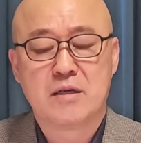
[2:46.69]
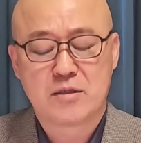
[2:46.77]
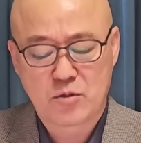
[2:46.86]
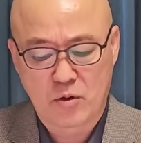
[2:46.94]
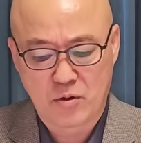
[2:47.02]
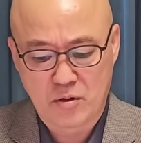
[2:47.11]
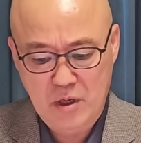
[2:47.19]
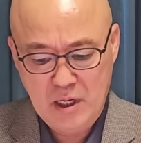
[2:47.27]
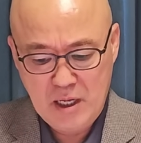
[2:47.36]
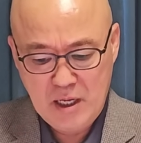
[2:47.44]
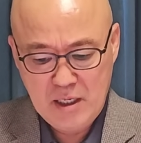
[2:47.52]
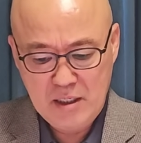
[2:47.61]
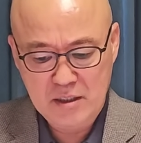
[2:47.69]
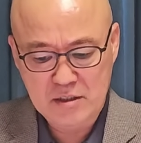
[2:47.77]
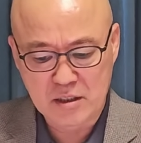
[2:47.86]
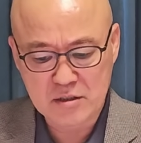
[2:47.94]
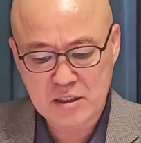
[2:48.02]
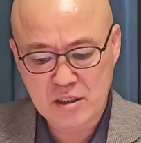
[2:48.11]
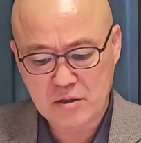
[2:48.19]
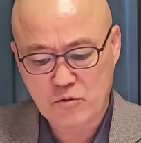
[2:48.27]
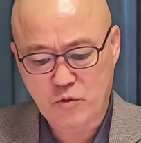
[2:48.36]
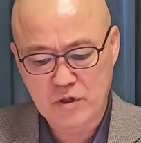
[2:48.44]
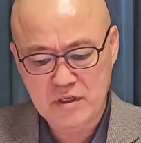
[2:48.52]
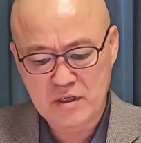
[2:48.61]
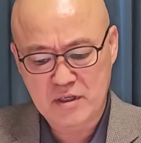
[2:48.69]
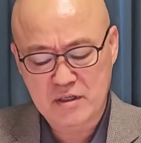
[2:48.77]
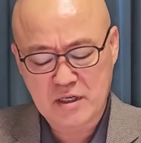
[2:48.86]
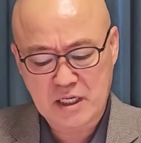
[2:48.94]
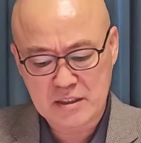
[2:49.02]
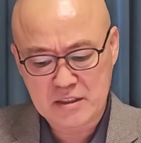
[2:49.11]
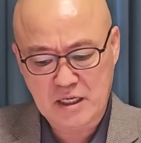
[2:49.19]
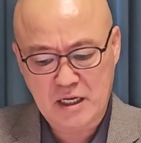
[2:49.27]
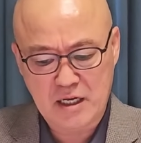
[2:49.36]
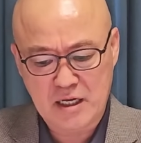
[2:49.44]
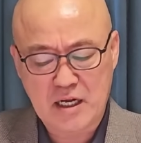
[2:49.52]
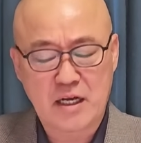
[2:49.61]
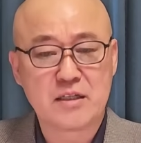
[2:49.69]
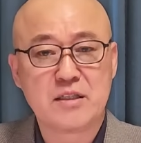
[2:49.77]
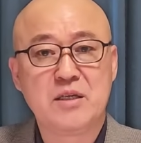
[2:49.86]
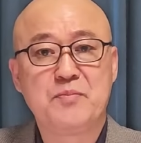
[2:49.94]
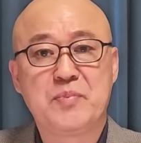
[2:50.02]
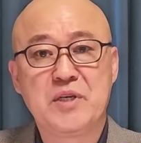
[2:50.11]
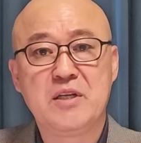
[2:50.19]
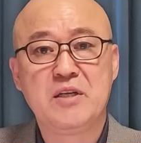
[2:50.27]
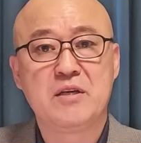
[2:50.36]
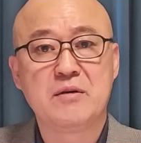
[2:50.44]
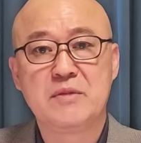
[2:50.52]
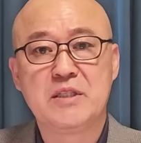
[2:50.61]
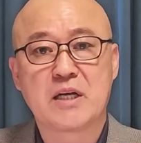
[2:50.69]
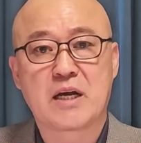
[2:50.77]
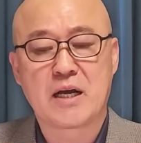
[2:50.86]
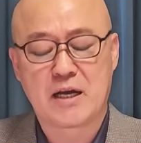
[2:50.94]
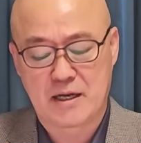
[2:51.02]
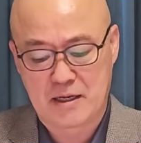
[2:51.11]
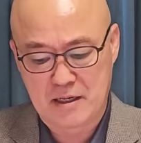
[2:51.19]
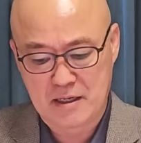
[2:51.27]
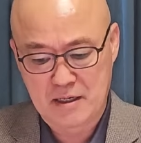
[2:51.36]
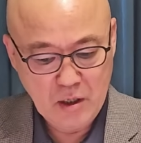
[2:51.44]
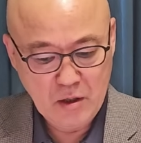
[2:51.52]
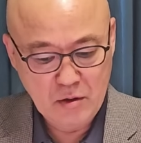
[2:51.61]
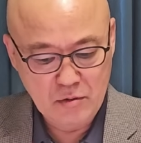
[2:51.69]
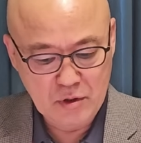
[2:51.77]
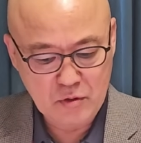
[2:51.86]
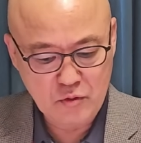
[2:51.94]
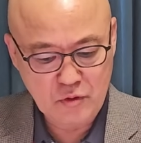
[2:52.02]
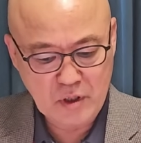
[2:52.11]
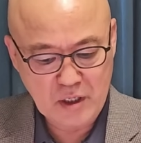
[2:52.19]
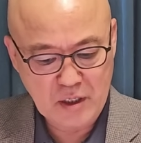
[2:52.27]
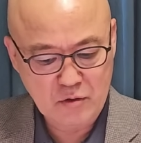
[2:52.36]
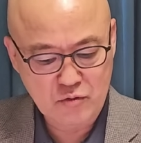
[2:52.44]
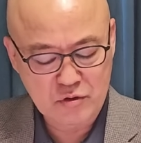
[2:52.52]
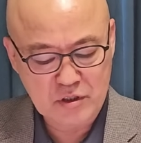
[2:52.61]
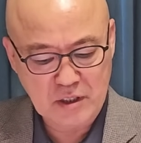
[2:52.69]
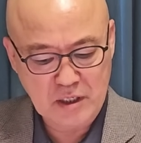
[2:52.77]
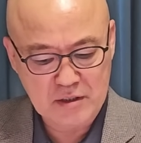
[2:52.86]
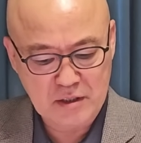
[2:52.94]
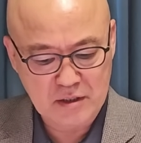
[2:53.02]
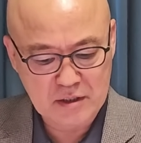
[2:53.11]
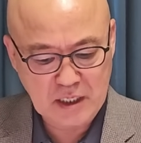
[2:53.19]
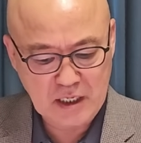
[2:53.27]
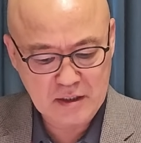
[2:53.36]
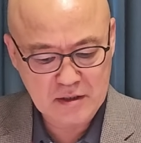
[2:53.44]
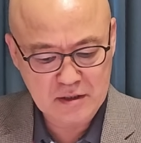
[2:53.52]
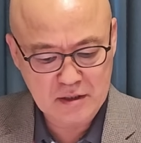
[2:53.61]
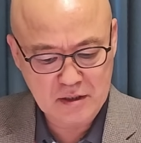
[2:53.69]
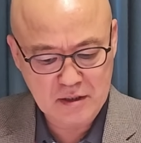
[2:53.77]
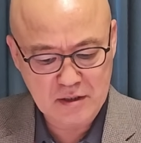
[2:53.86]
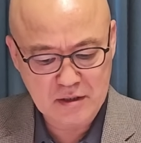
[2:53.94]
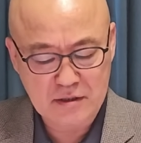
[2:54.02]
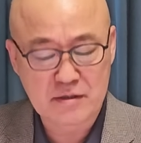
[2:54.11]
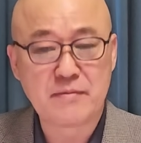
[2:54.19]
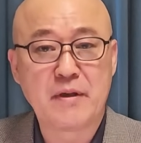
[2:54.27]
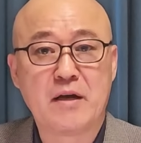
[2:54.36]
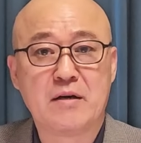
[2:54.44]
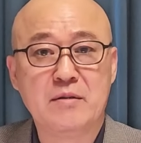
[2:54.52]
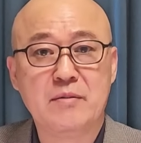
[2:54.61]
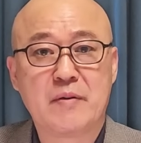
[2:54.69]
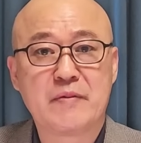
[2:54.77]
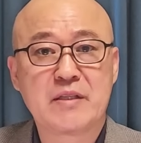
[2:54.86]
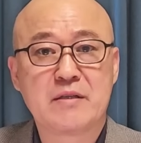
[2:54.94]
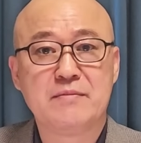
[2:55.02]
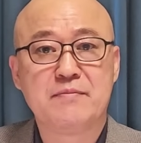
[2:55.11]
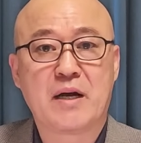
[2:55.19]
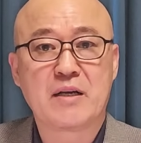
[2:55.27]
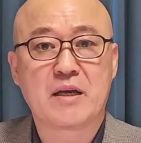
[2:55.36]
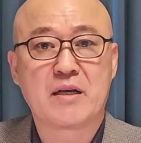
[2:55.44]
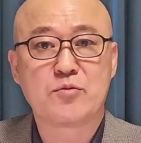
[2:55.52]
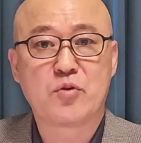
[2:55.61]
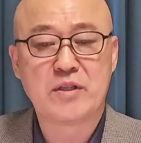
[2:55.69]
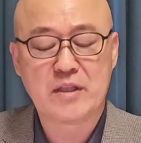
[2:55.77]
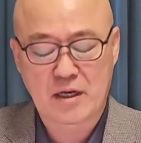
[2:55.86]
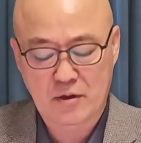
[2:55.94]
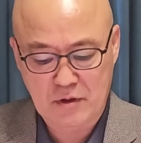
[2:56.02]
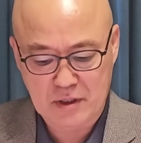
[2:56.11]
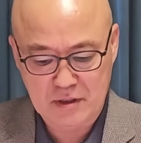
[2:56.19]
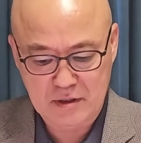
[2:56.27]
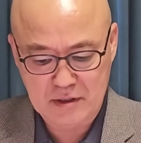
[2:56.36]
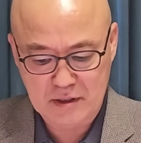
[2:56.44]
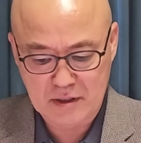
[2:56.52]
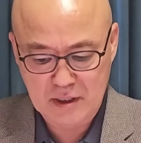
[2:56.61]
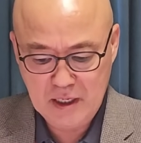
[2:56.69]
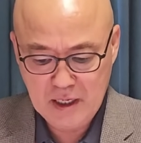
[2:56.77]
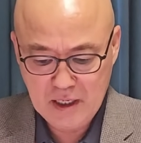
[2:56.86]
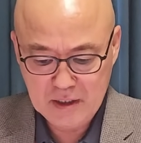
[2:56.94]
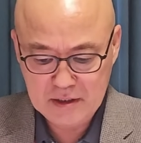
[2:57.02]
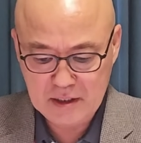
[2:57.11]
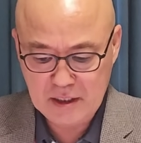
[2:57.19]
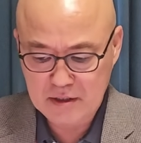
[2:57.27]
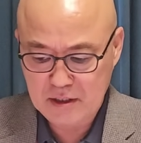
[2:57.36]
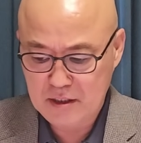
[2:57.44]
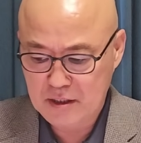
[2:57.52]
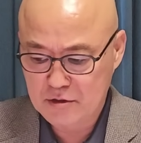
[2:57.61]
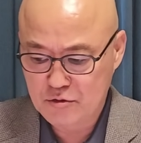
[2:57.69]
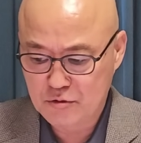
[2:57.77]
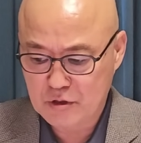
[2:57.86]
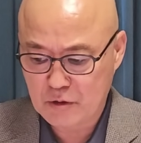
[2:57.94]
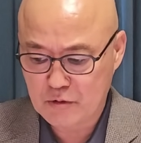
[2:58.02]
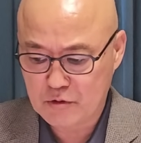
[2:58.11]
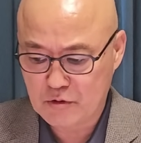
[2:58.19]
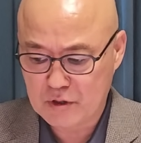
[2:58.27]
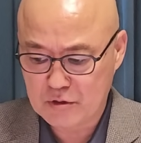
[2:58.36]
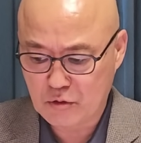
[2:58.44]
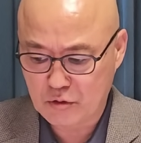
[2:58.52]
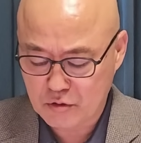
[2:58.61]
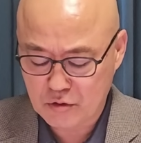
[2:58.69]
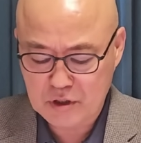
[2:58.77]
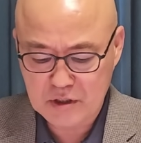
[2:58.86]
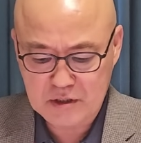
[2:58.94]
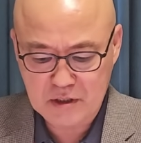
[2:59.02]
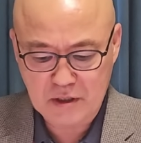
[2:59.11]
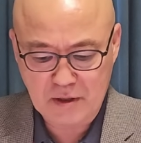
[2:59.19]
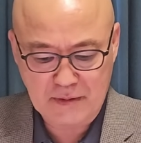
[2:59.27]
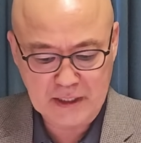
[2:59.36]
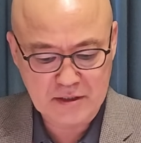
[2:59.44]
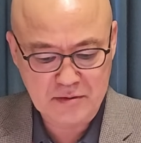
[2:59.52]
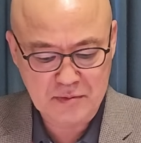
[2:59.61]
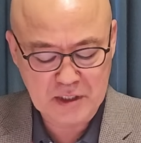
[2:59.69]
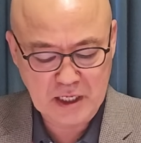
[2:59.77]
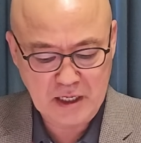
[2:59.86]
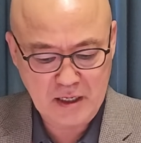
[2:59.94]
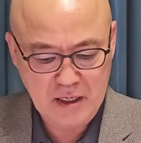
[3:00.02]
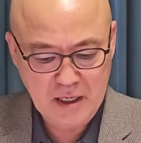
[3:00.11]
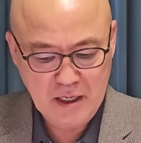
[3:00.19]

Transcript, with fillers: 또 이 정치 권력까지 장악한 이 비리 혐의자가 우리 국회나 국정의 정상적인 흐름에 얼마만큼 방해가 된다라고 하는 것을 지난 1년 6개월 동안 똑똑히 지켜봤습니다.